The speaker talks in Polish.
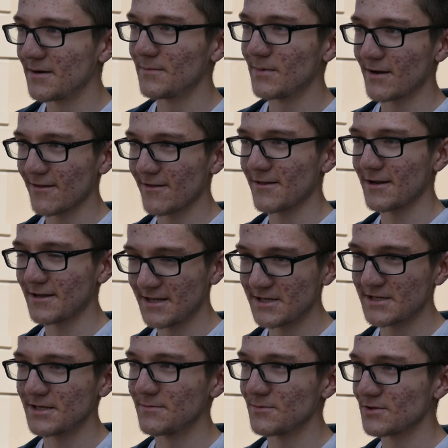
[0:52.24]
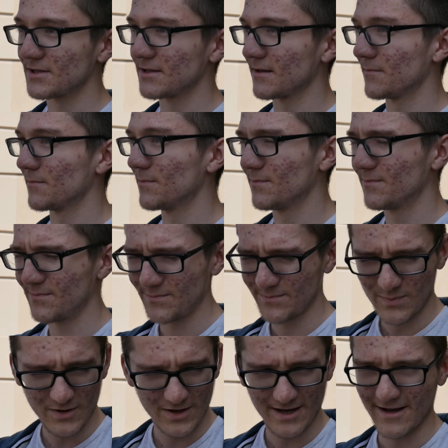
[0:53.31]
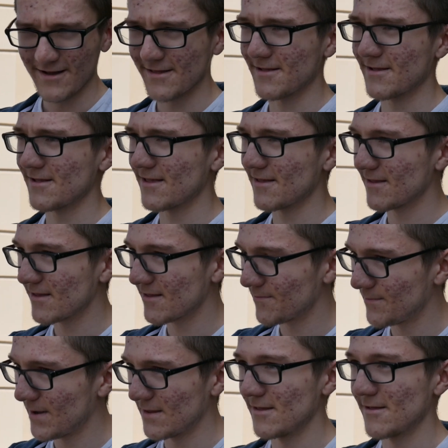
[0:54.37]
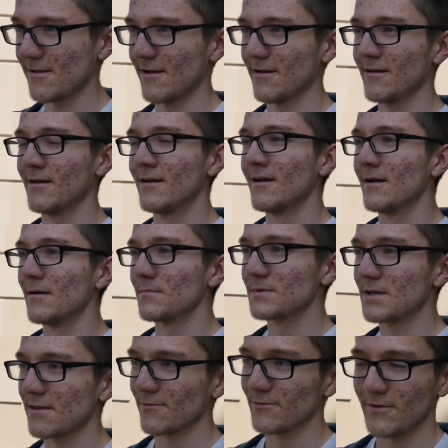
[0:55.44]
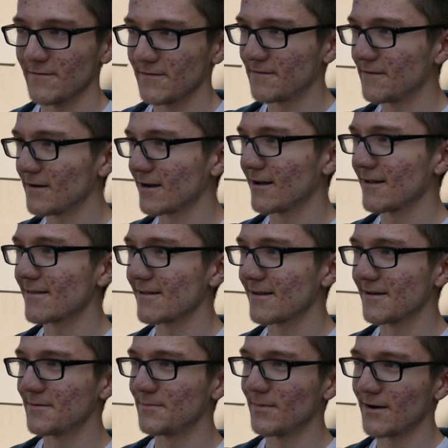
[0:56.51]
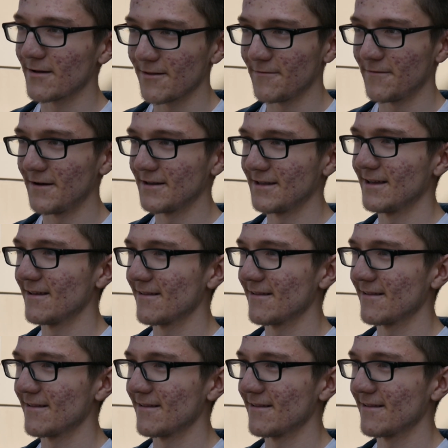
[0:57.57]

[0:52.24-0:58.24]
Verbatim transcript: bardzo serdecznie, można tam pojechać, spędzi się przecudowne wakacje, bardzo fajnie